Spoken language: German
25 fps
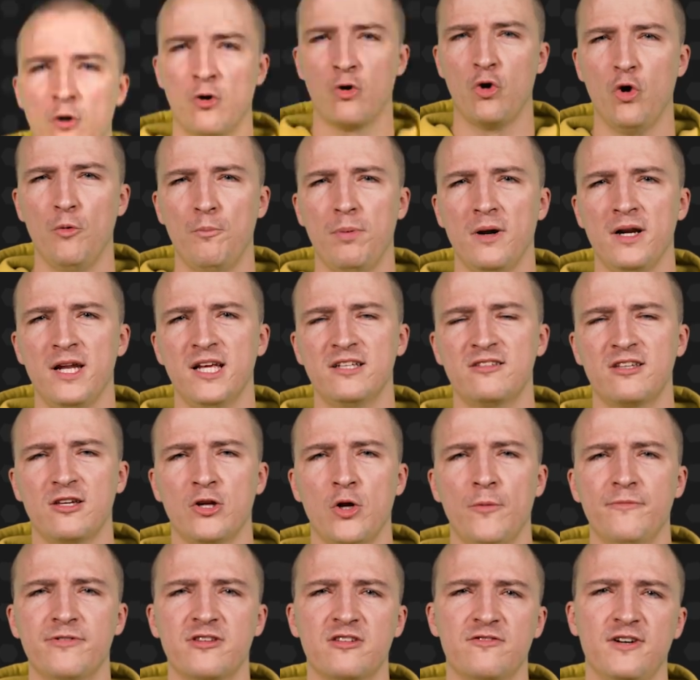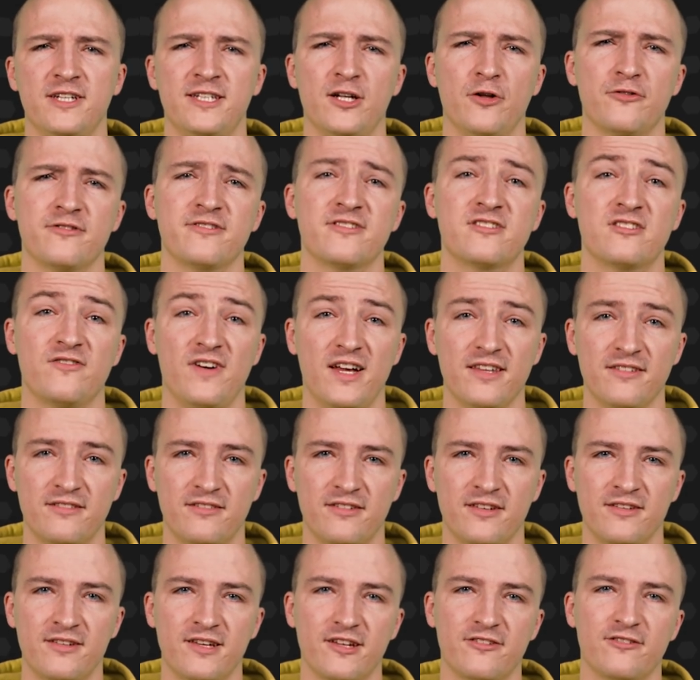Europa League Triumph
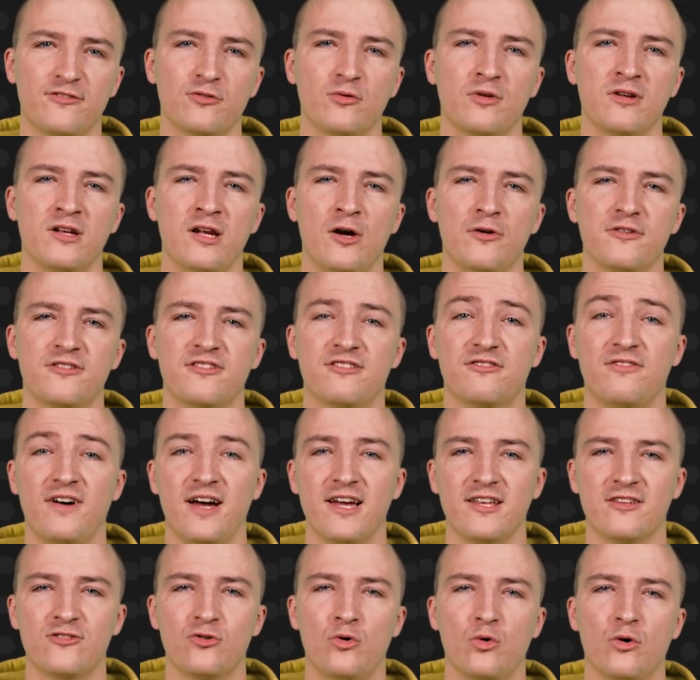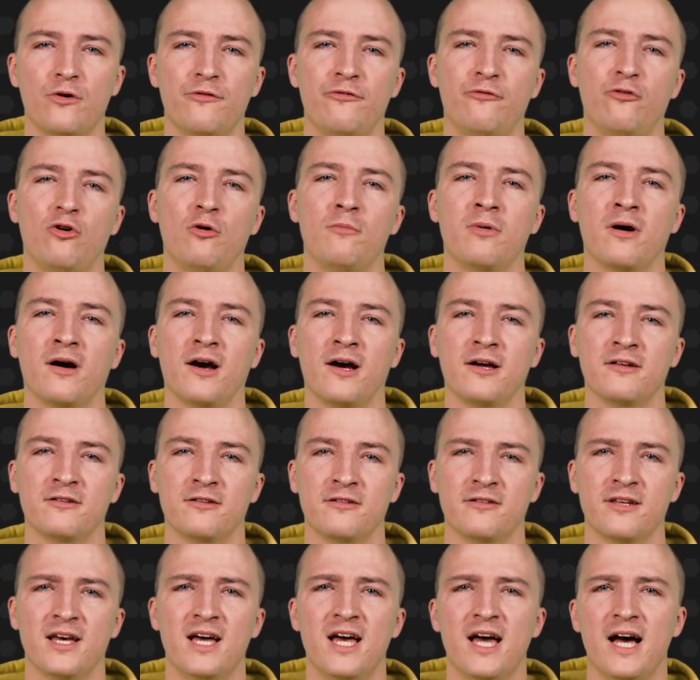2020 hast du genau zwei Tore
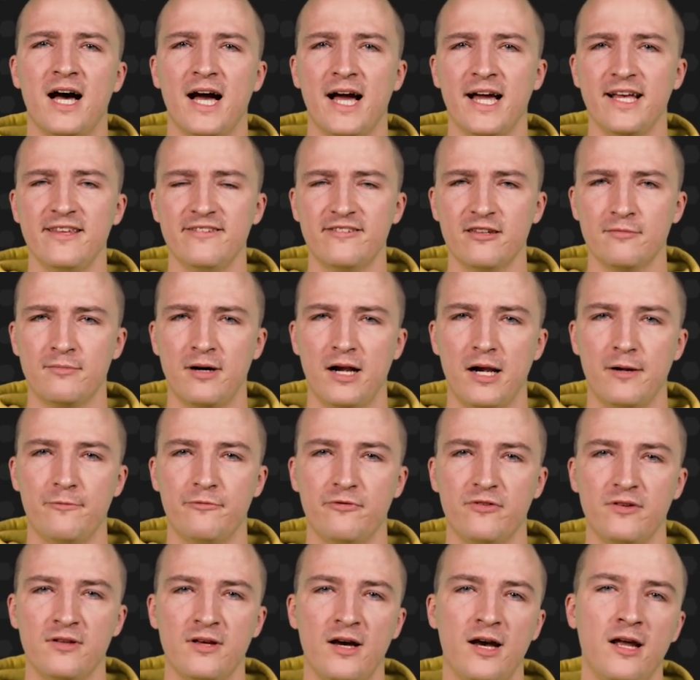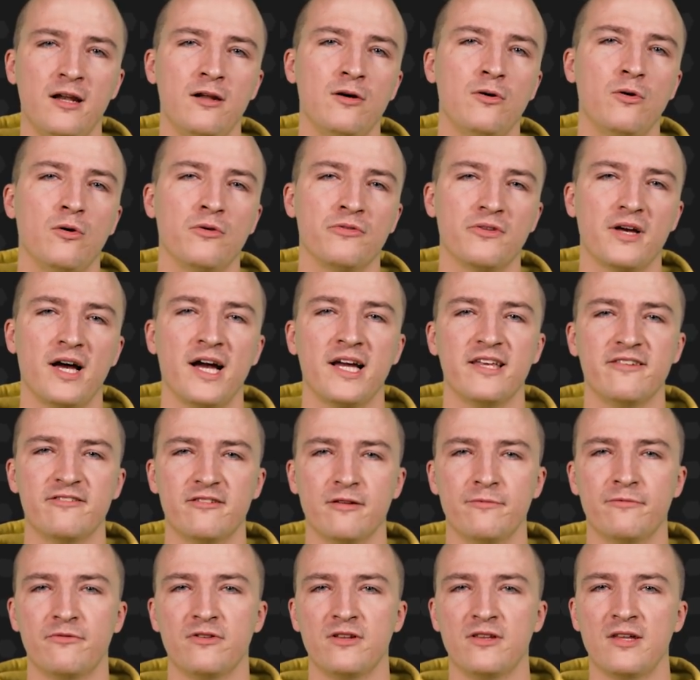vorbereitet. Eins im Halbfinale und
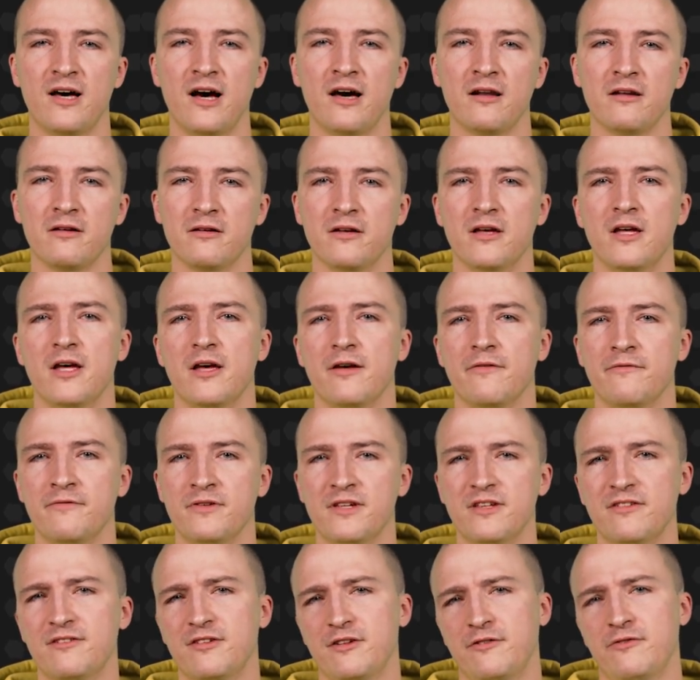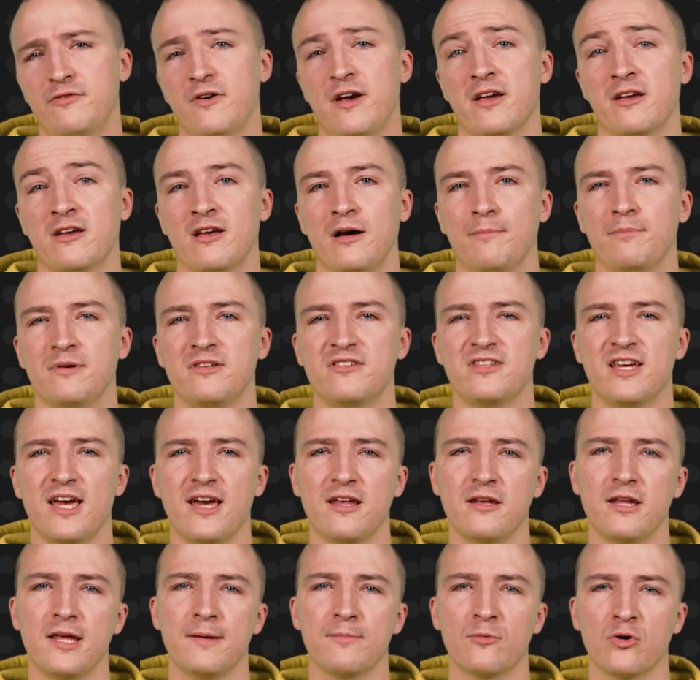eins im Finale. Wie es sich für einen
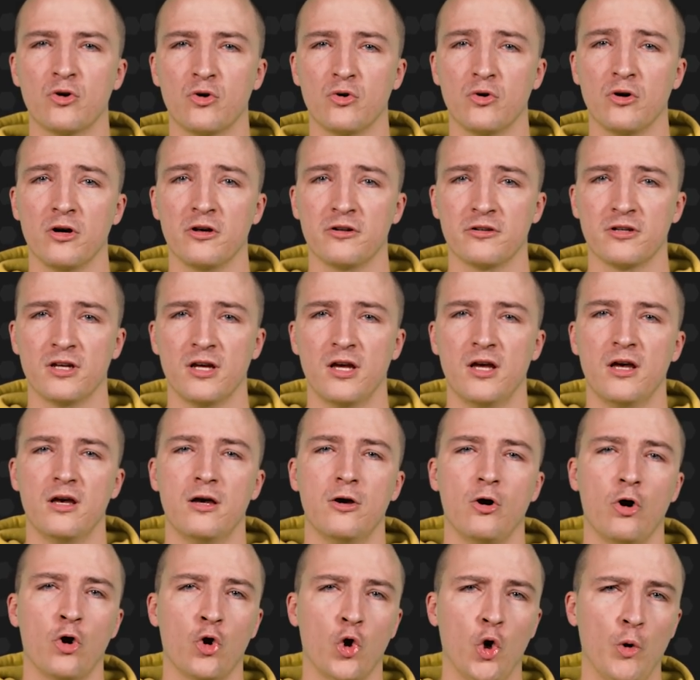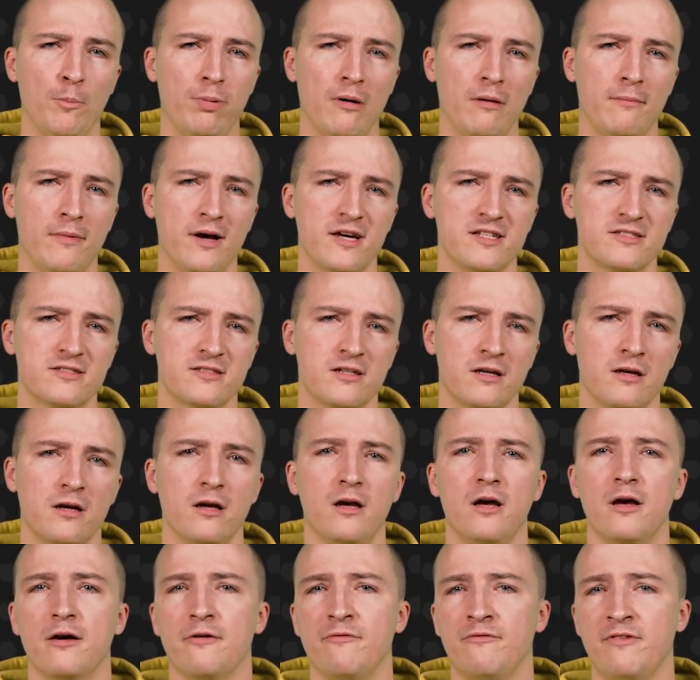Kapitän eben gehört.
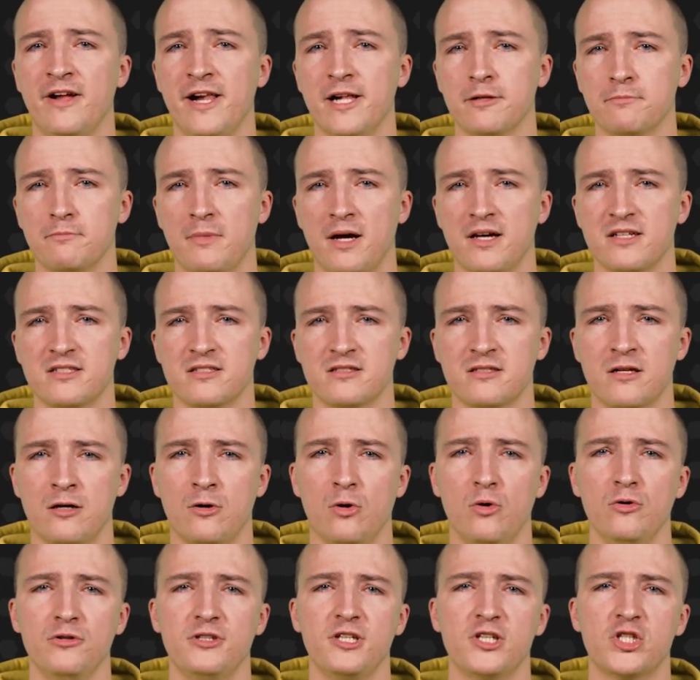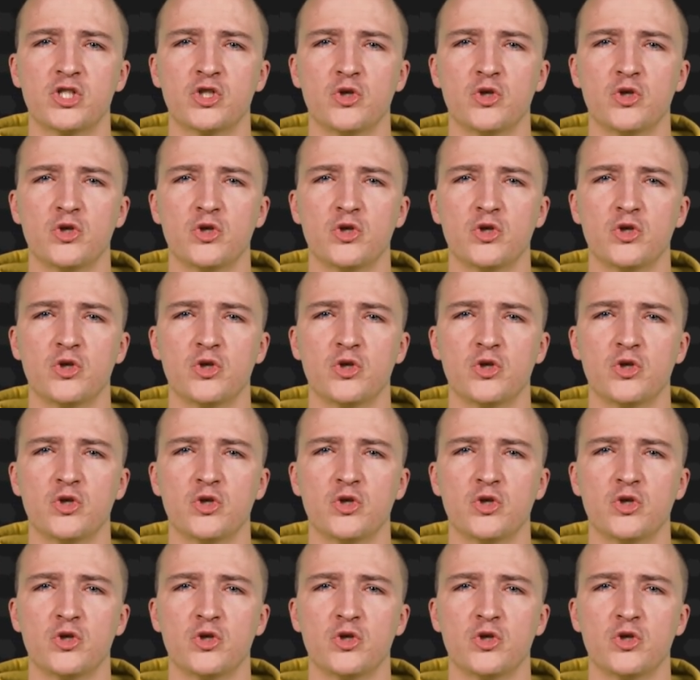Europameister, Weltmeister und die